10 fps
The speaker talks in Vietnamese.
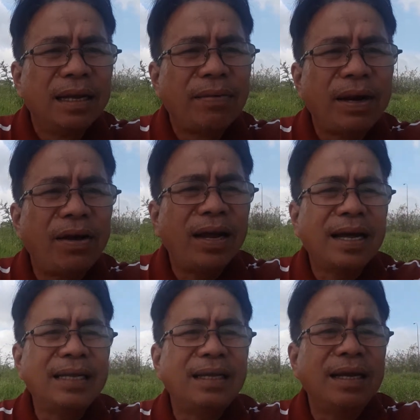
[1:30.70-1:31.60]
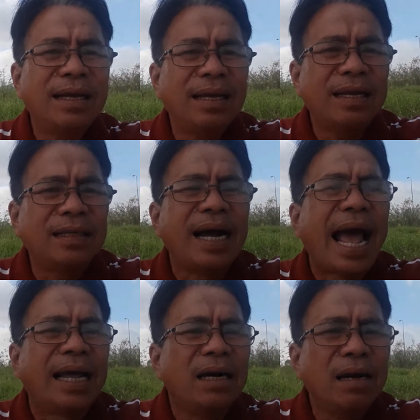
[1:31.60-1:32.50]
phải nói là cái cái cái, cái sự
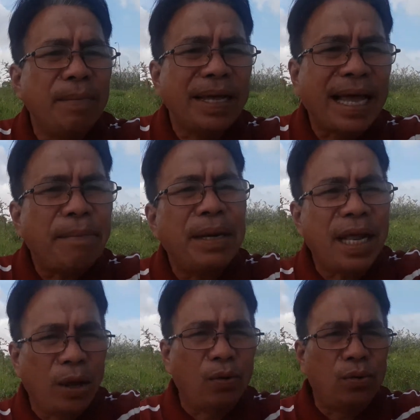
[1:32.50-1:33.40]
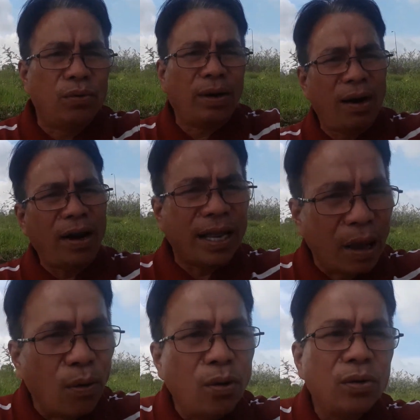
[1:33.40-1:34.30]
hài hước nó bị kém đi nhiều phải nói là
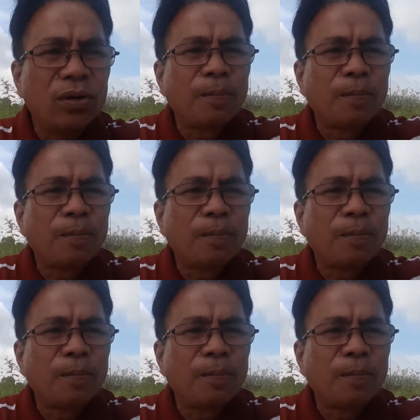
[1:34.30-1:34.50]
nhiều luôn